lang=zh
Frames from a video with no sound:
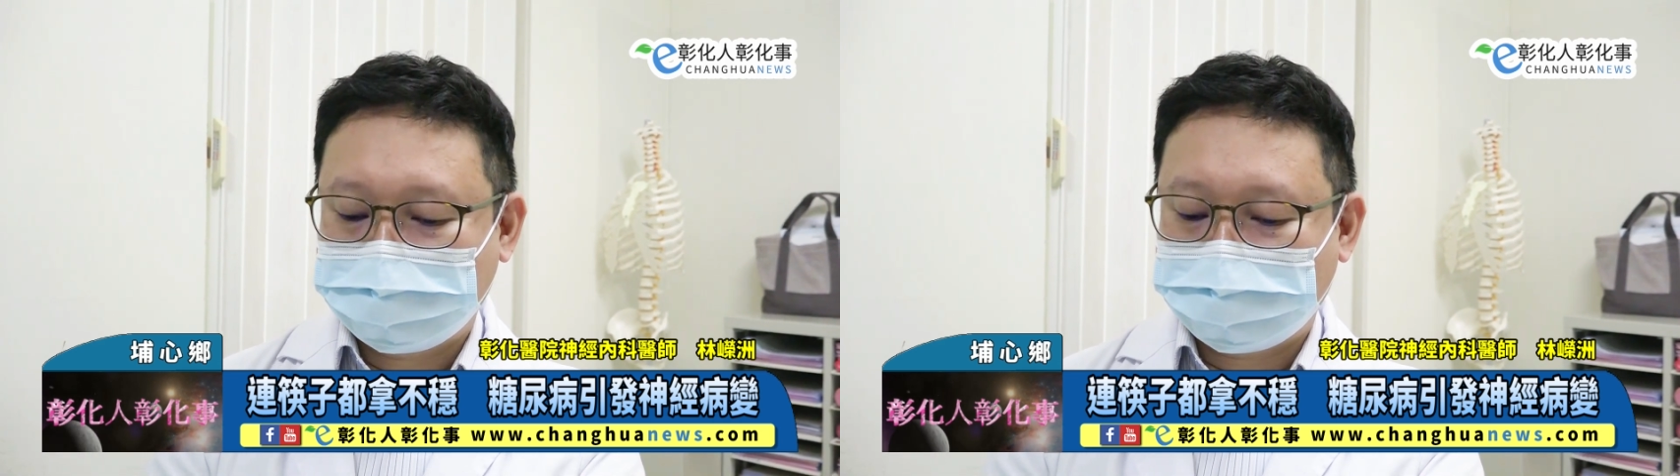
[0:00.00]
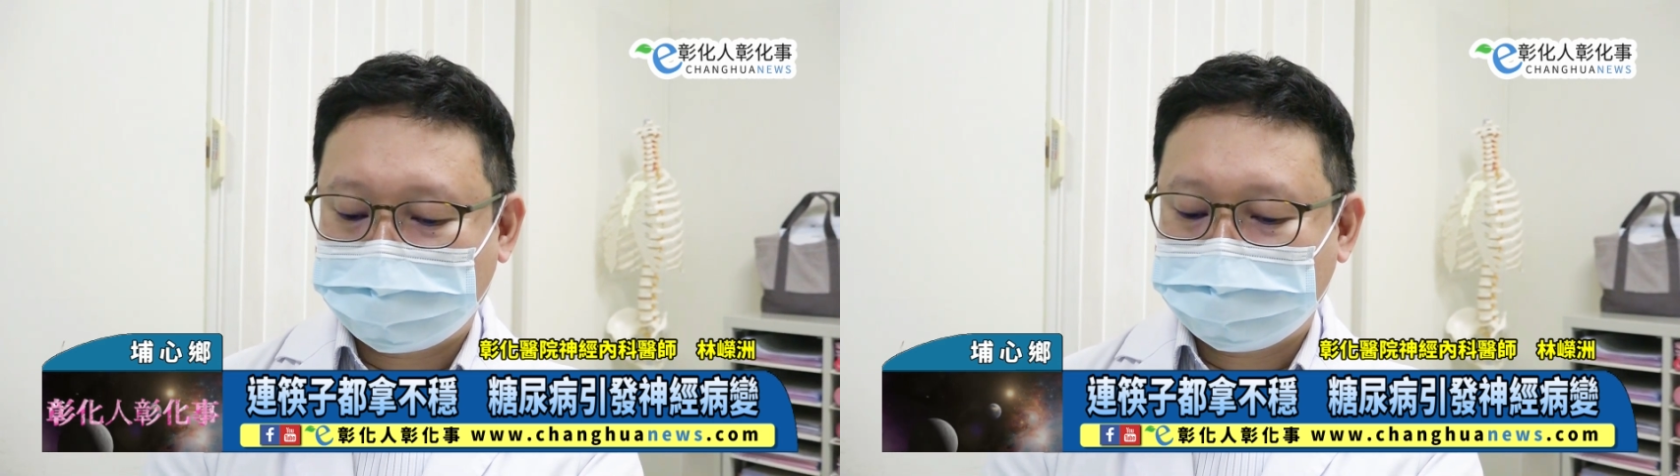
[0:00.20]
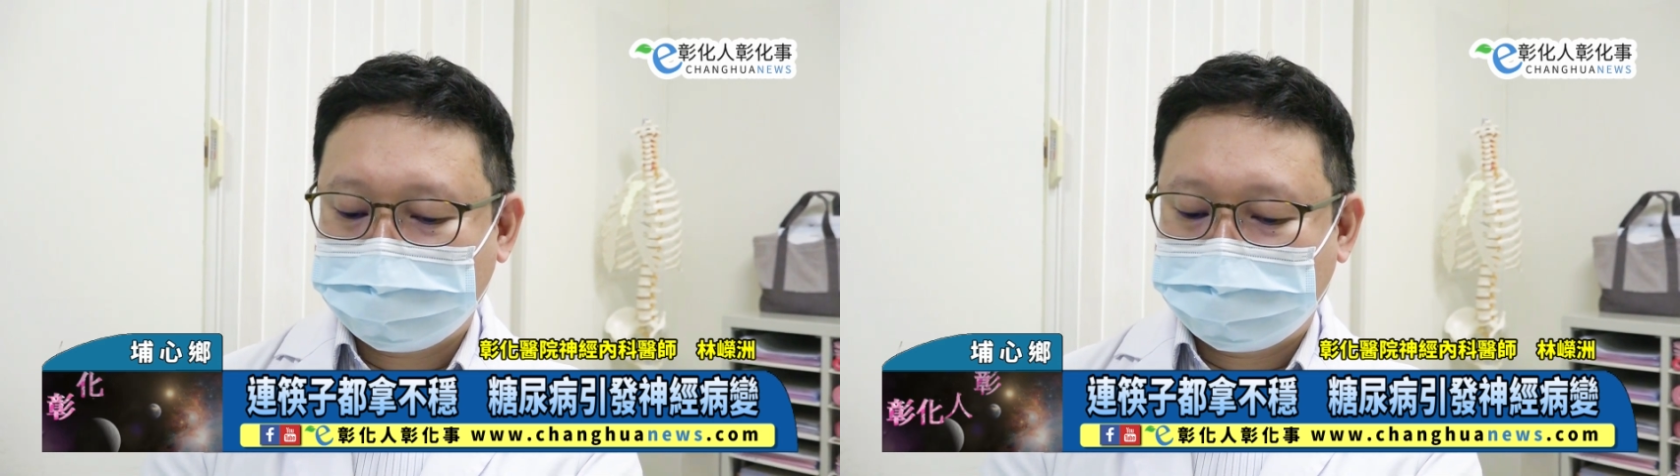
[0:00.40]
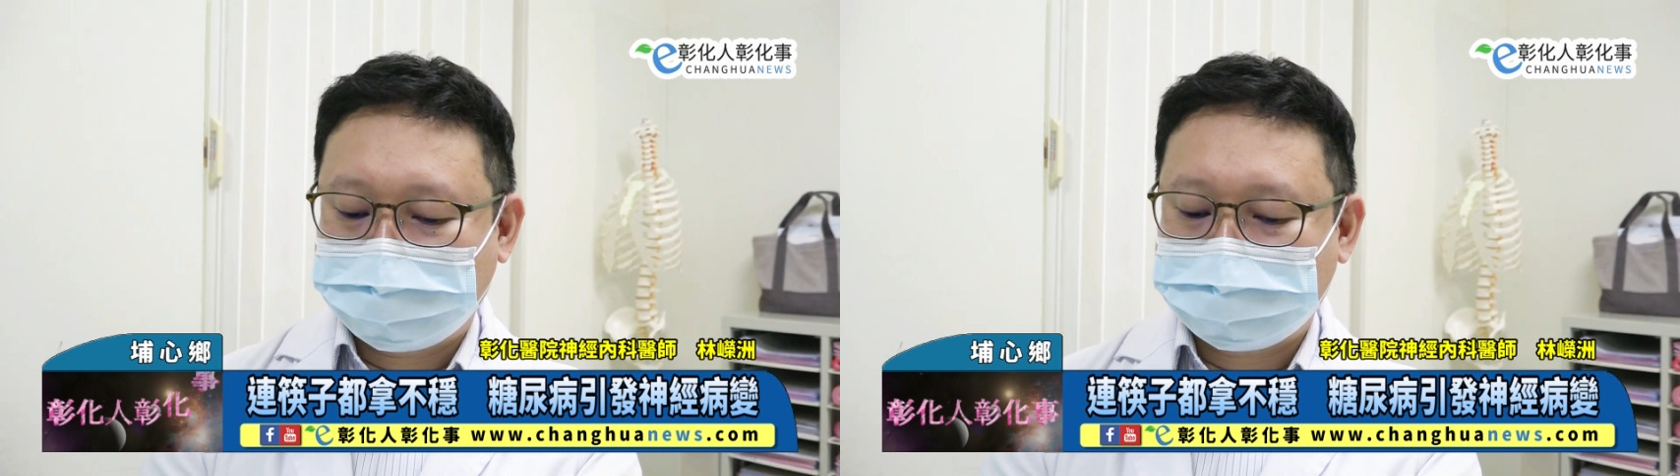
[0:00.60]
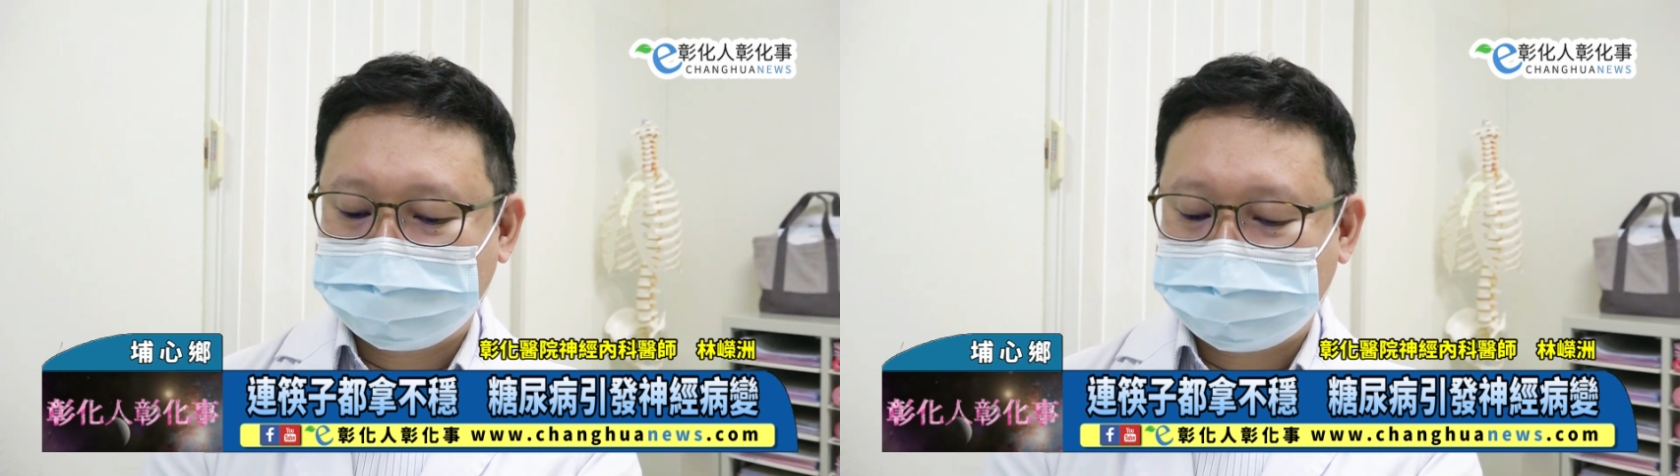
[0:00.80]
哦，
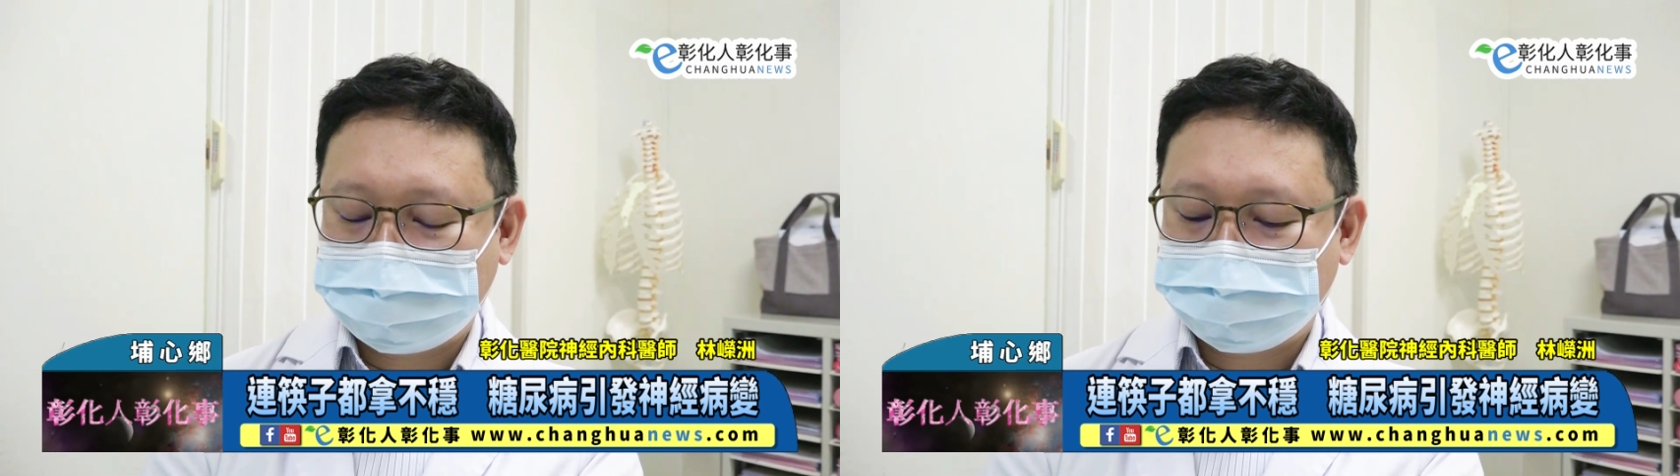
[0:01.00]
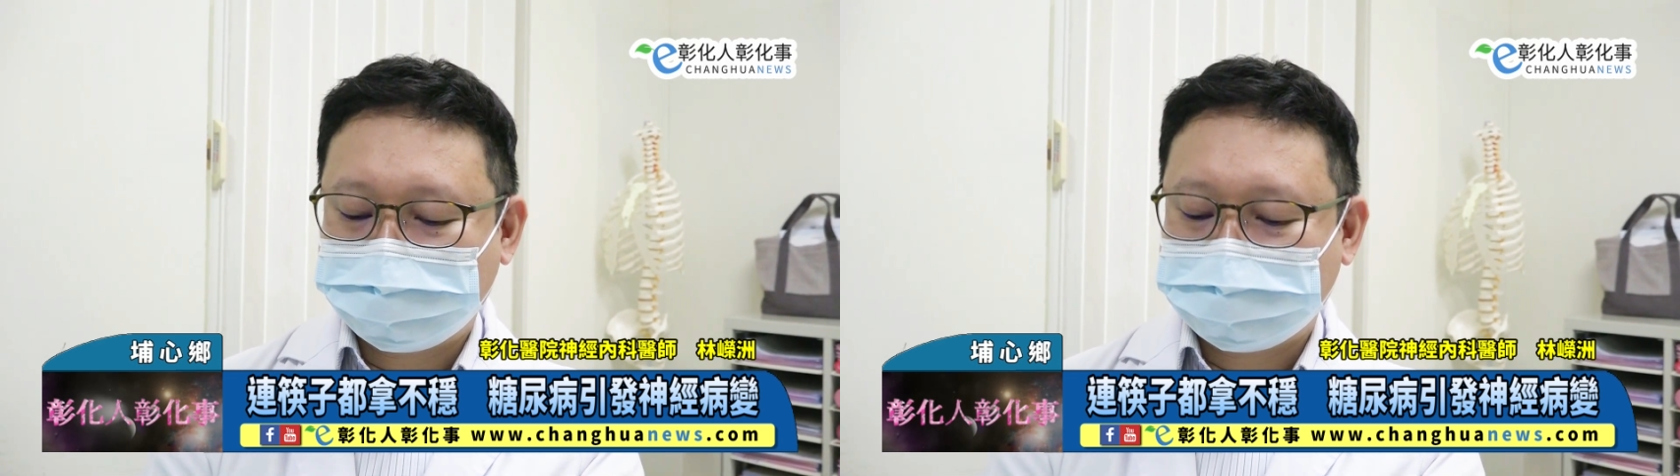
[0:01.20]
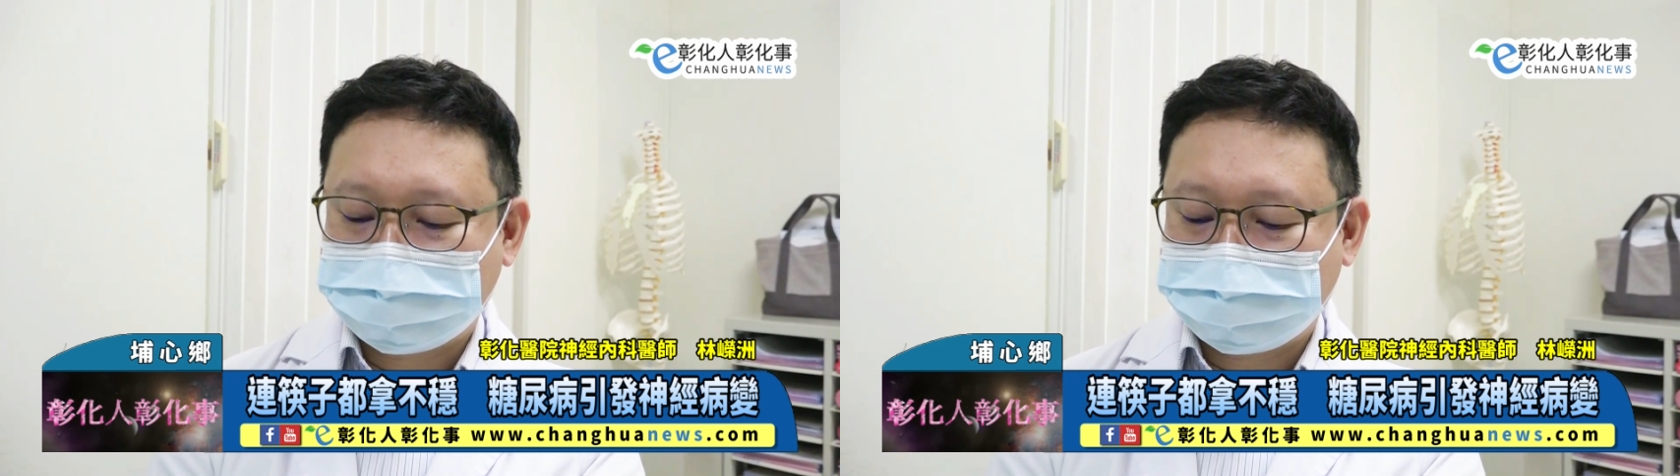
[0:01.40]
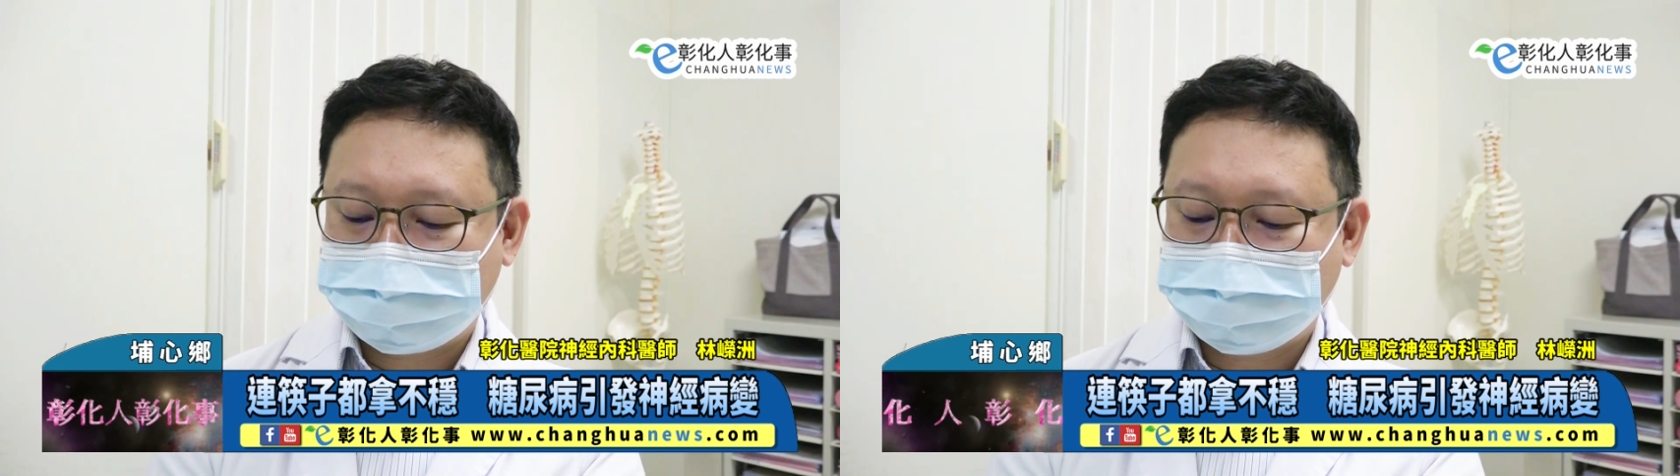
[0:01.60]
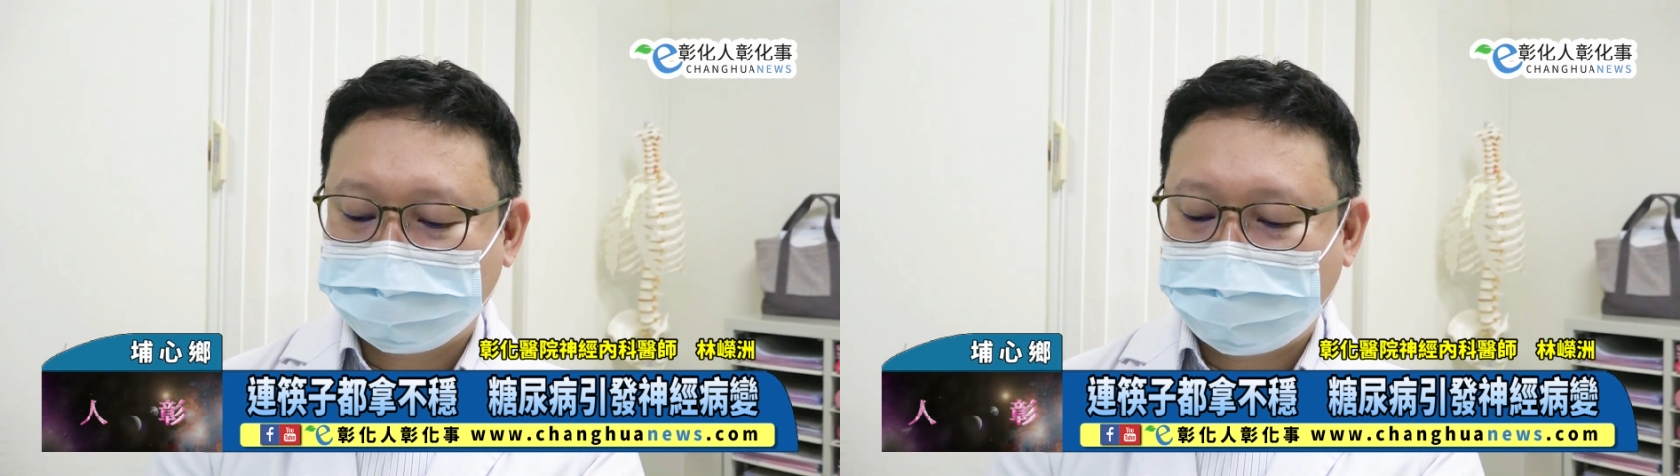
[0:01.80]
那进一步的
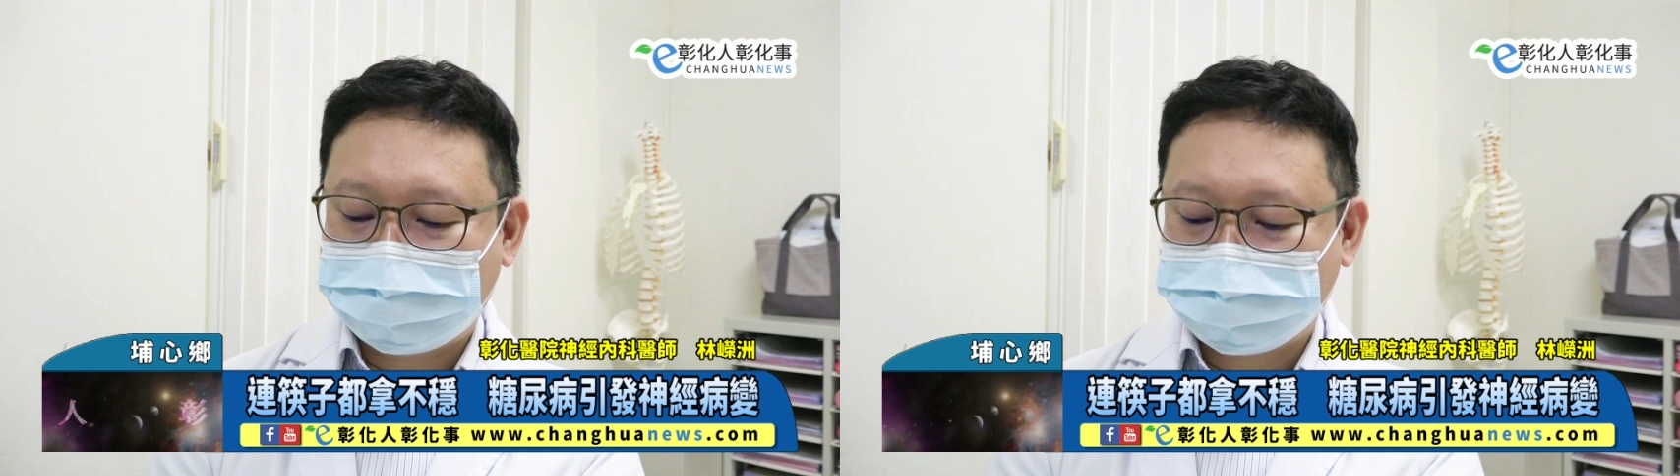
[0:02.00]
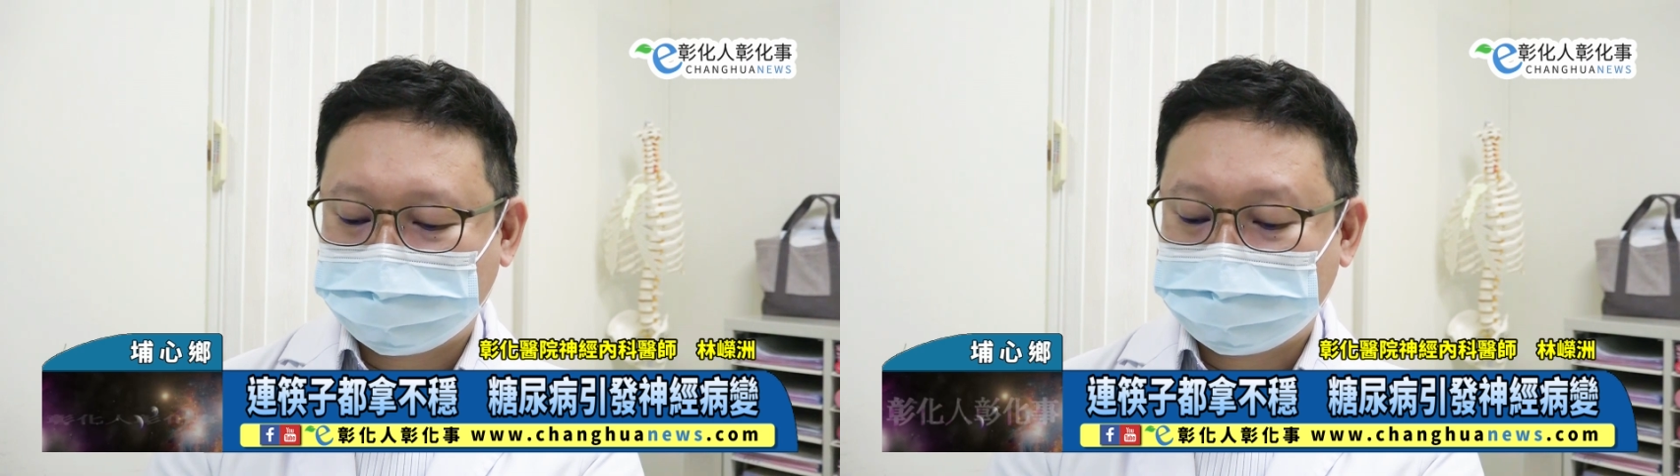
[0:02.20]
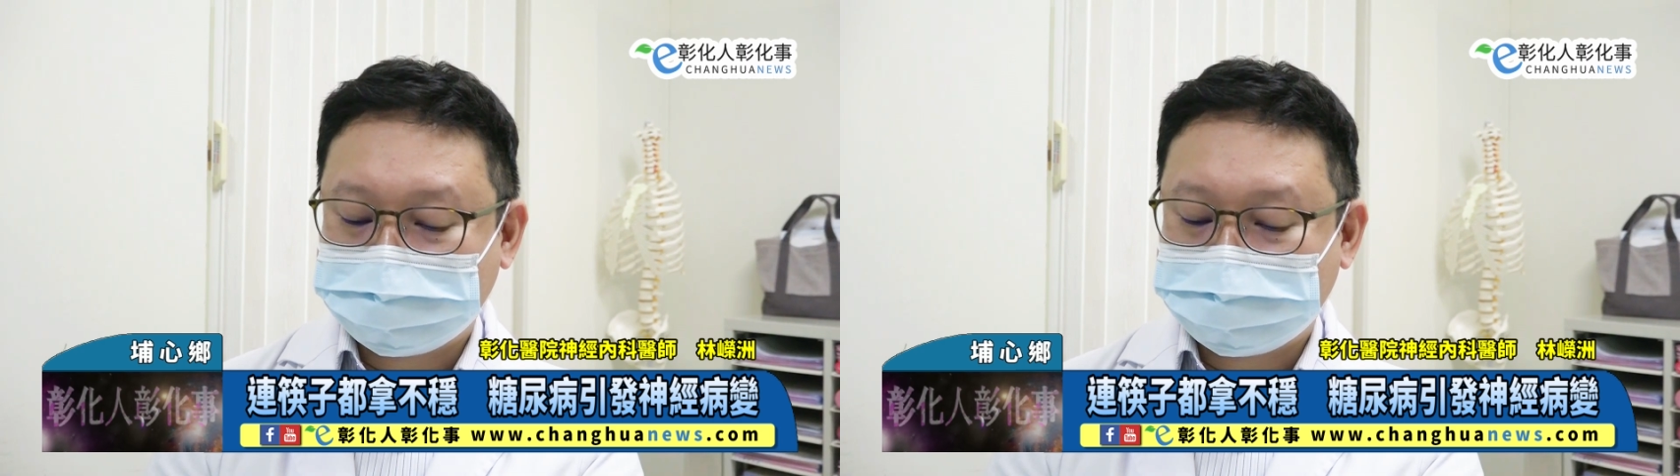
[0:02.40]
要帮他做